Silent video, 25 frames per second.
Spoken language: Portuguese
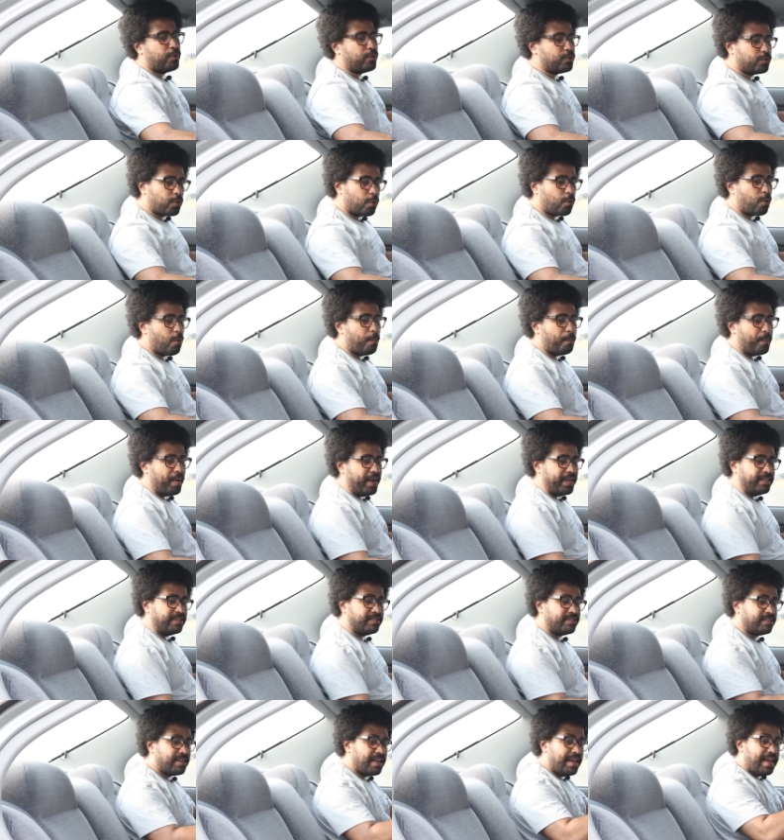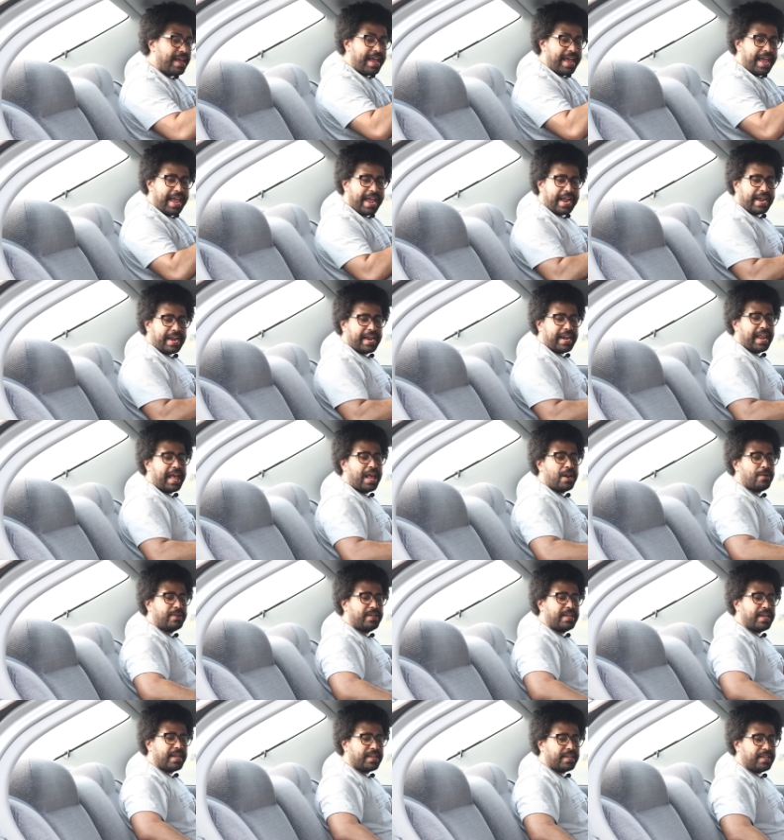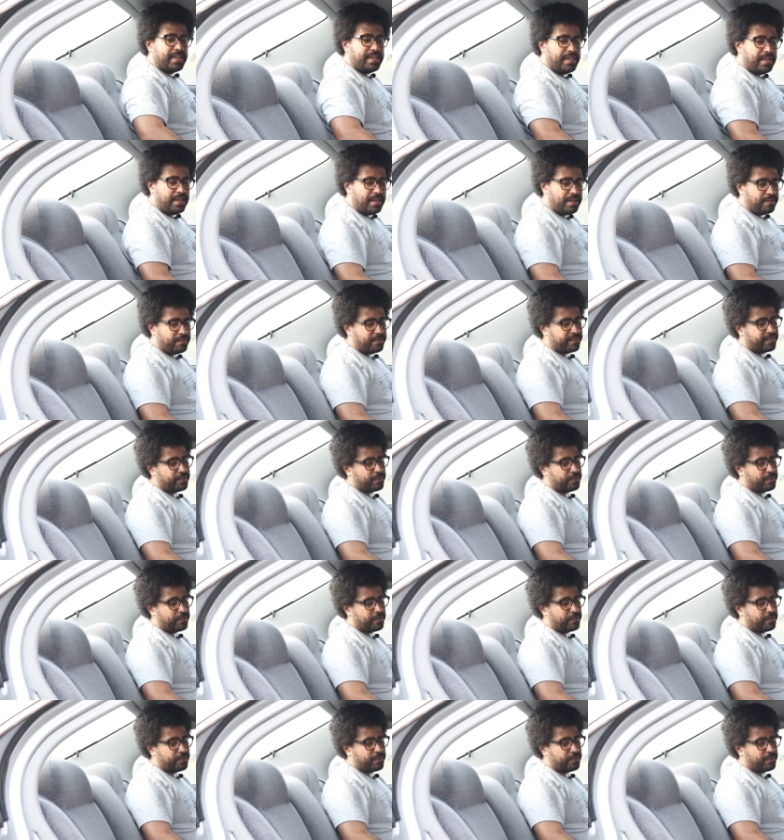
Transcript: para os ocupantes. É claro que aqui